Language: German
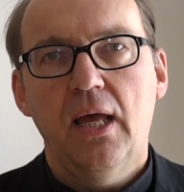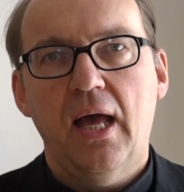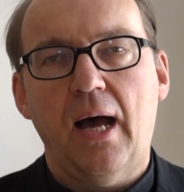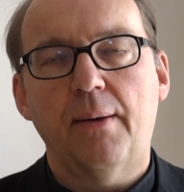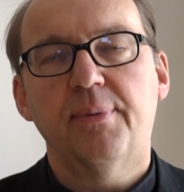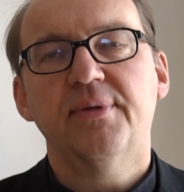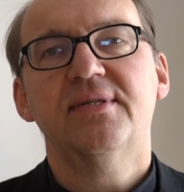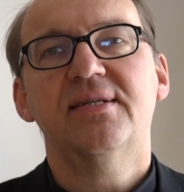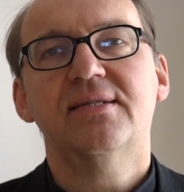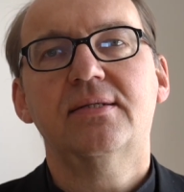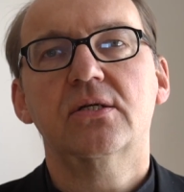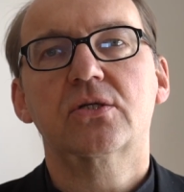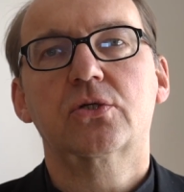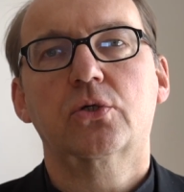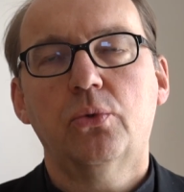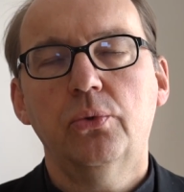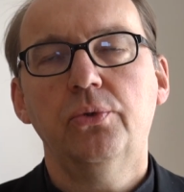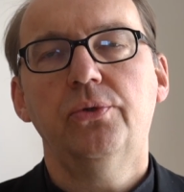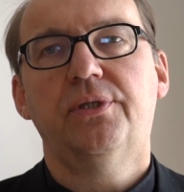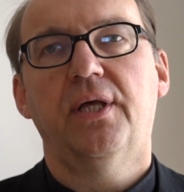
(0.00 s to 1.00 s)
Aber was ist
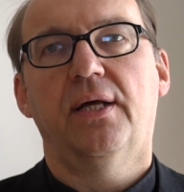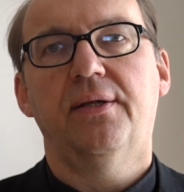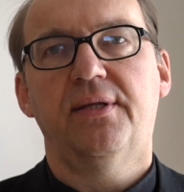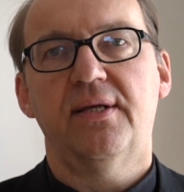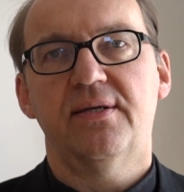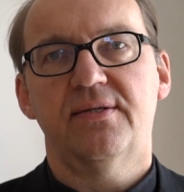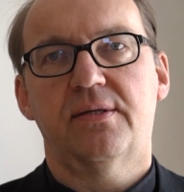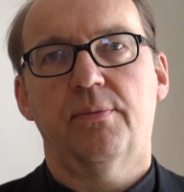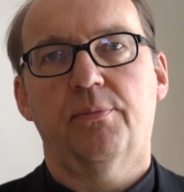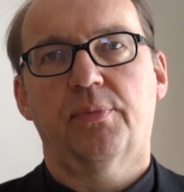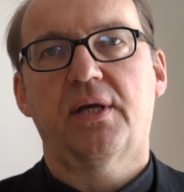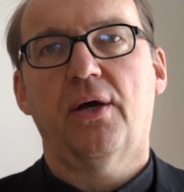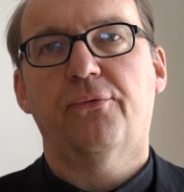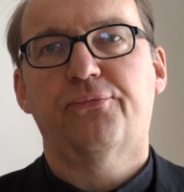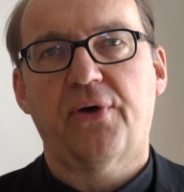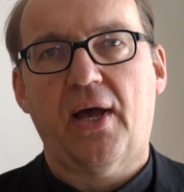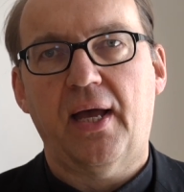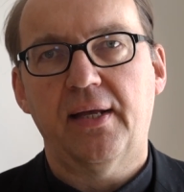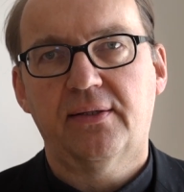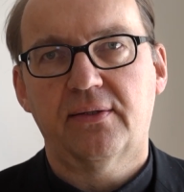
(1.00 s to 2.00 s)
das Gute an diesem
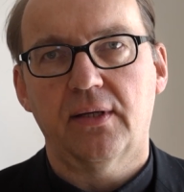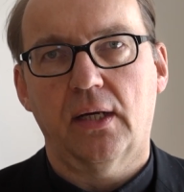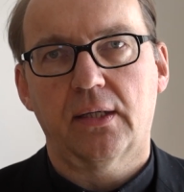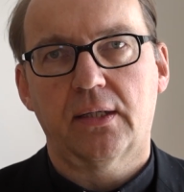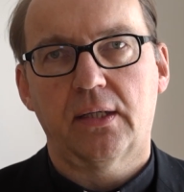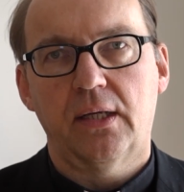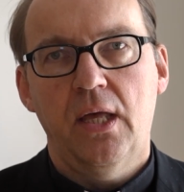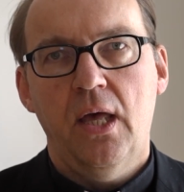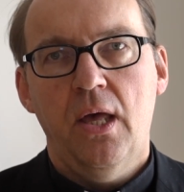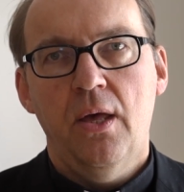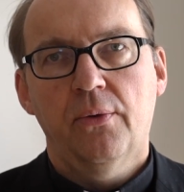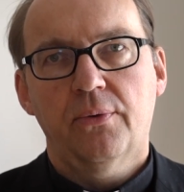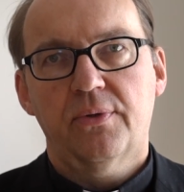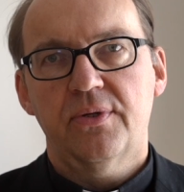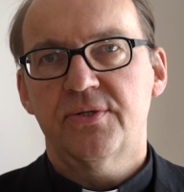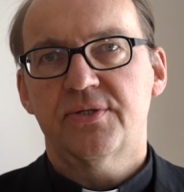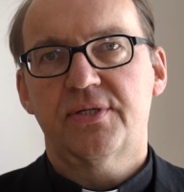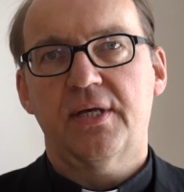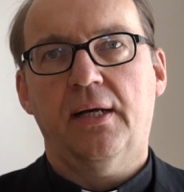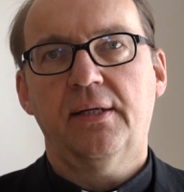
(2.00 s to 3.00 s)
Karfreitag? Wir
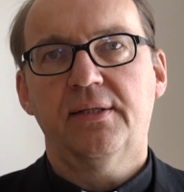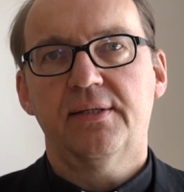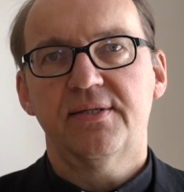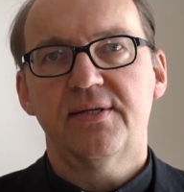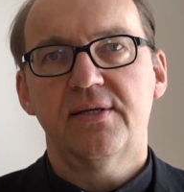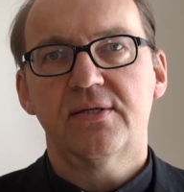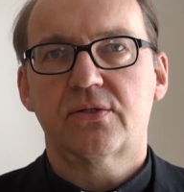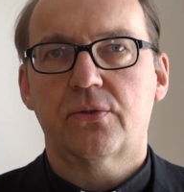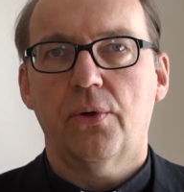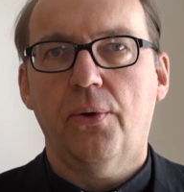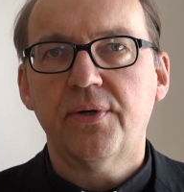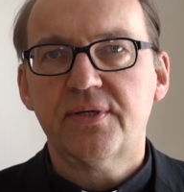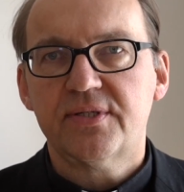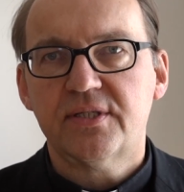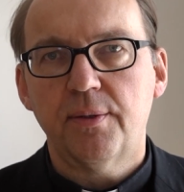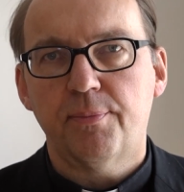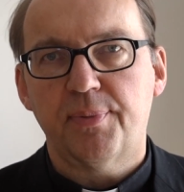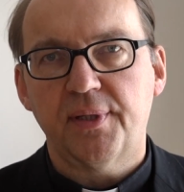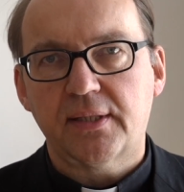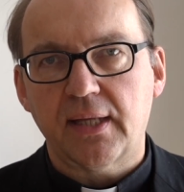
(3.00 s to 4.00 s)
können sagen, das ist
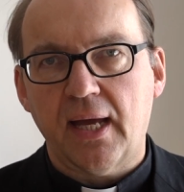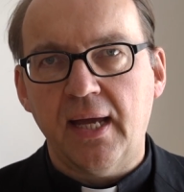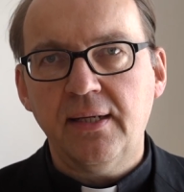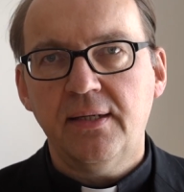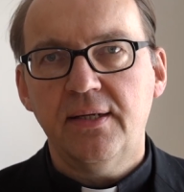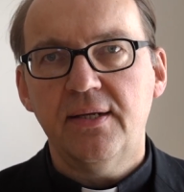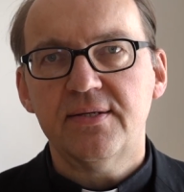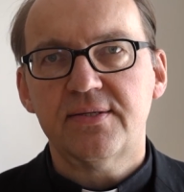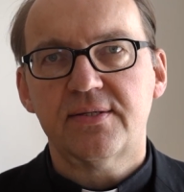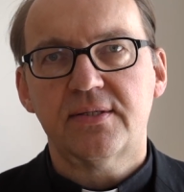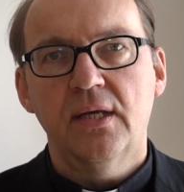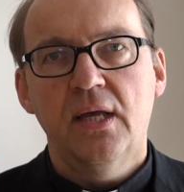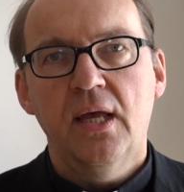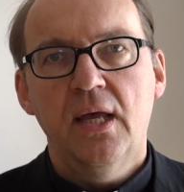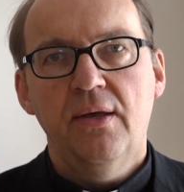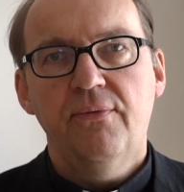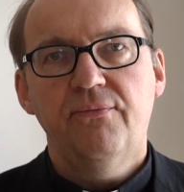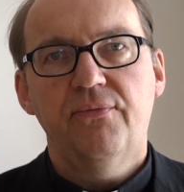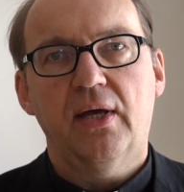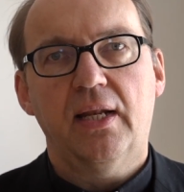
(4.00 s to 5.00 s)
höchste Bedrängnis.
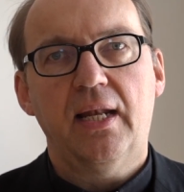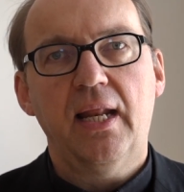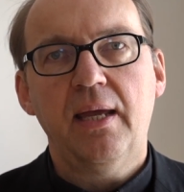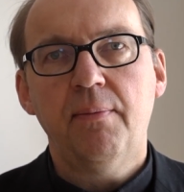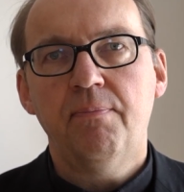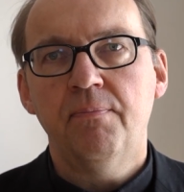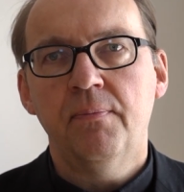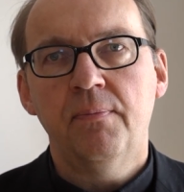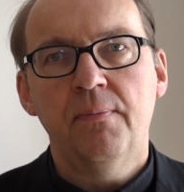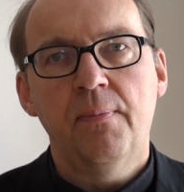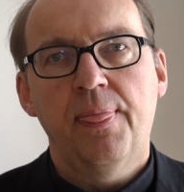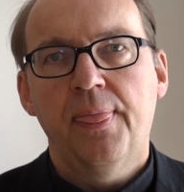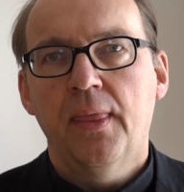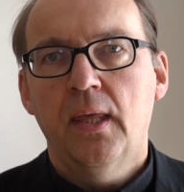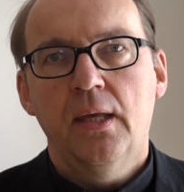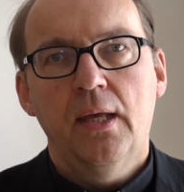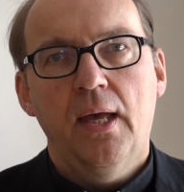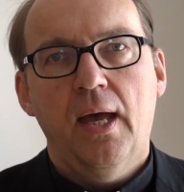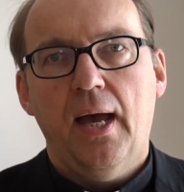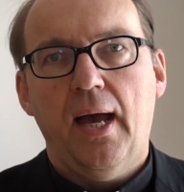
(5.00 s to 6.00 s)
Wir erleben
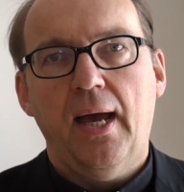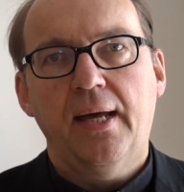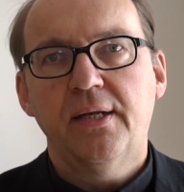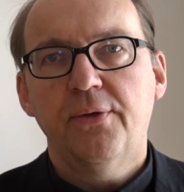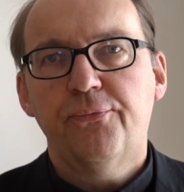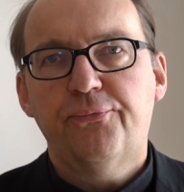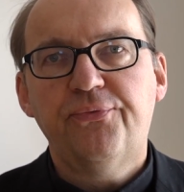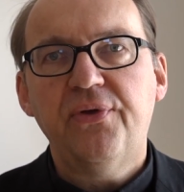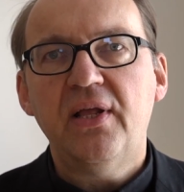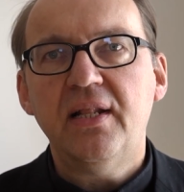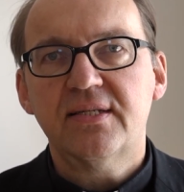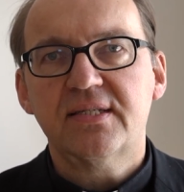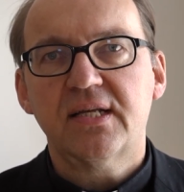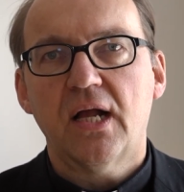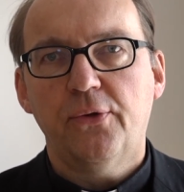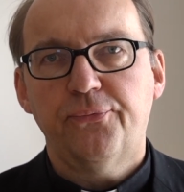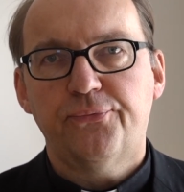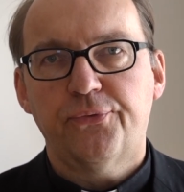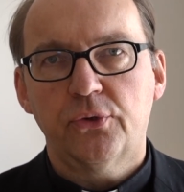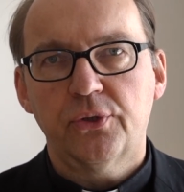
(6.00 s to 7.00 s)
eine
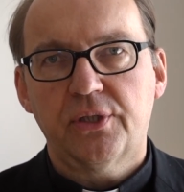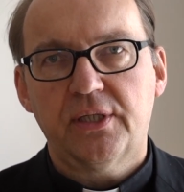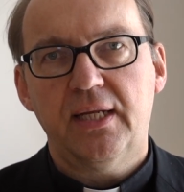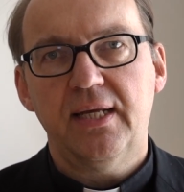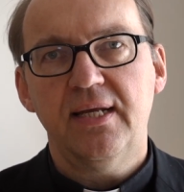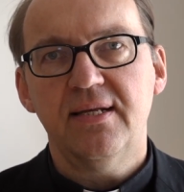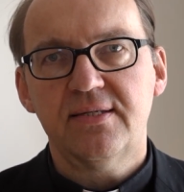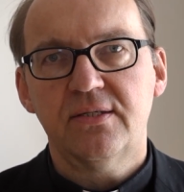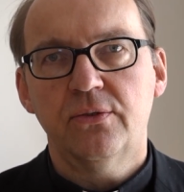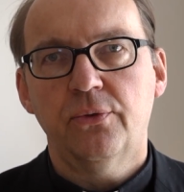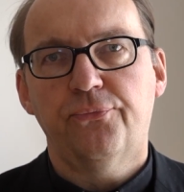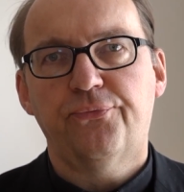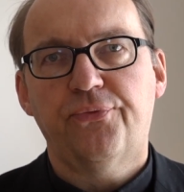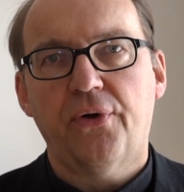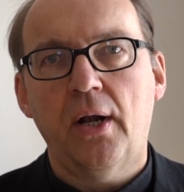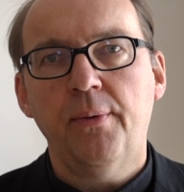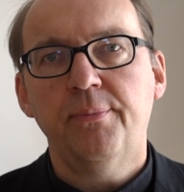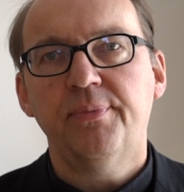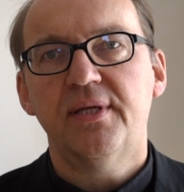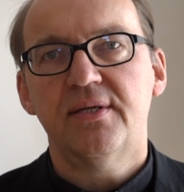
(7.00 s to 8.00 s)
Vielzahl von Krisen und
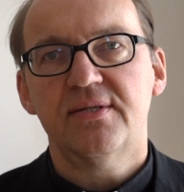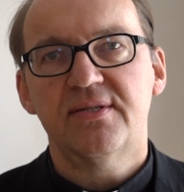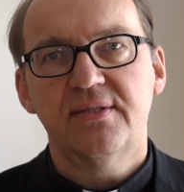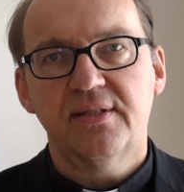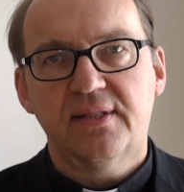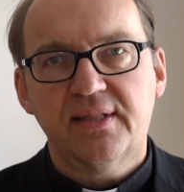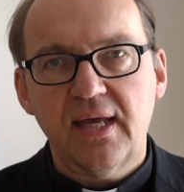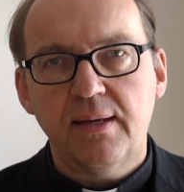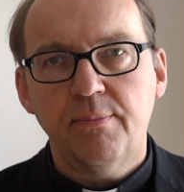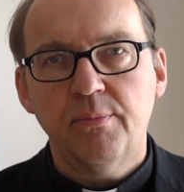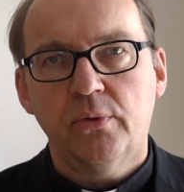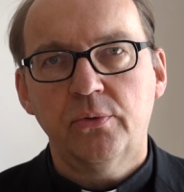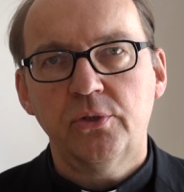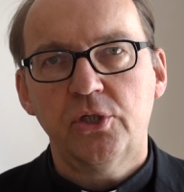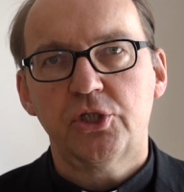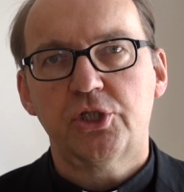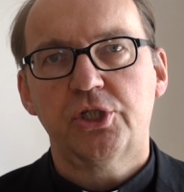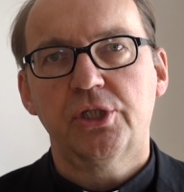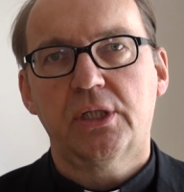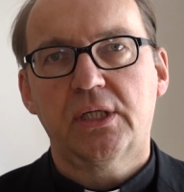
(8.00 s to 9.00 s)
vor allem diesen
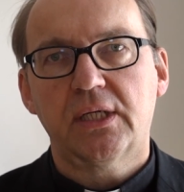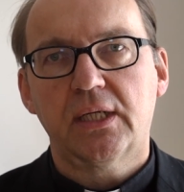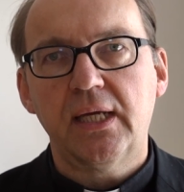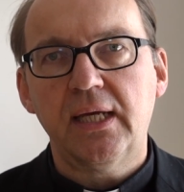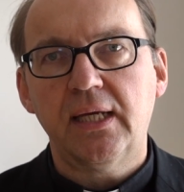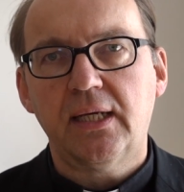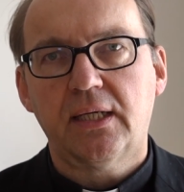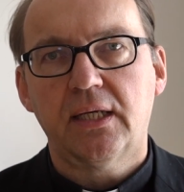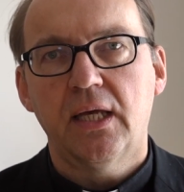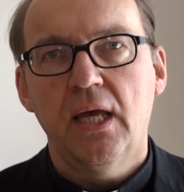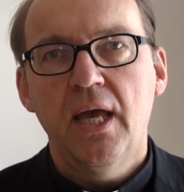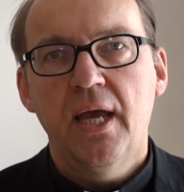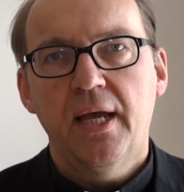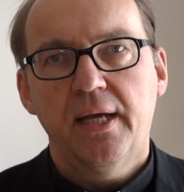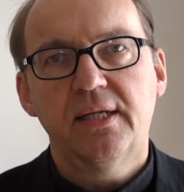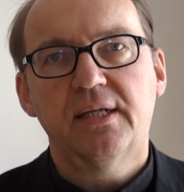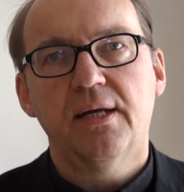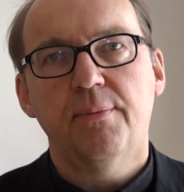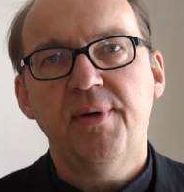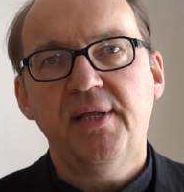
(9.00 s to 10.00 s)
dämonischen Krieg
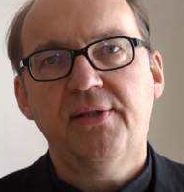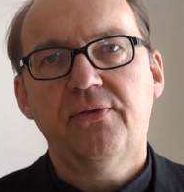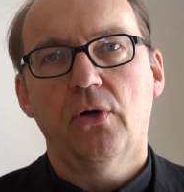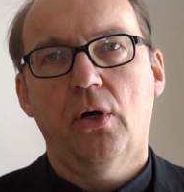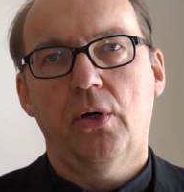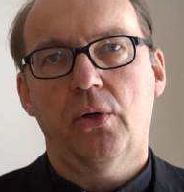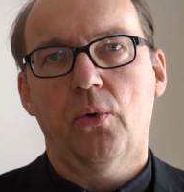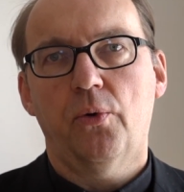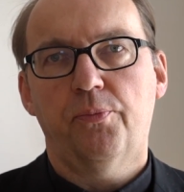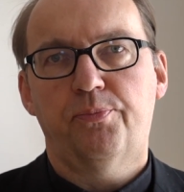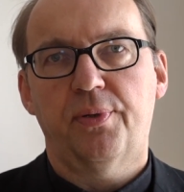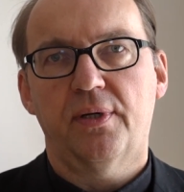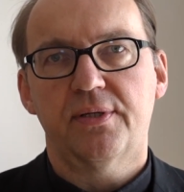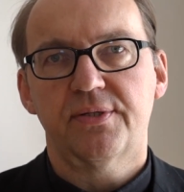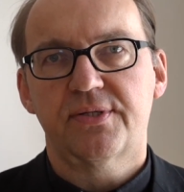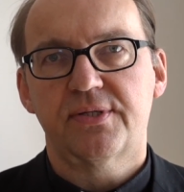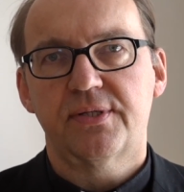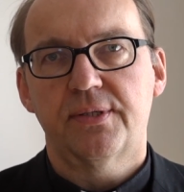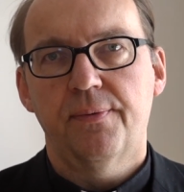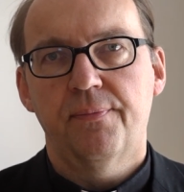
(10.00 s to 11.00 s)
in der Mitte
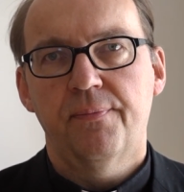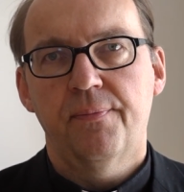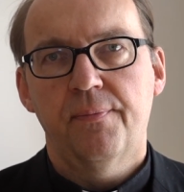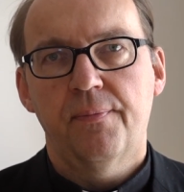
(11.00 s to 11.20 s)
Europas.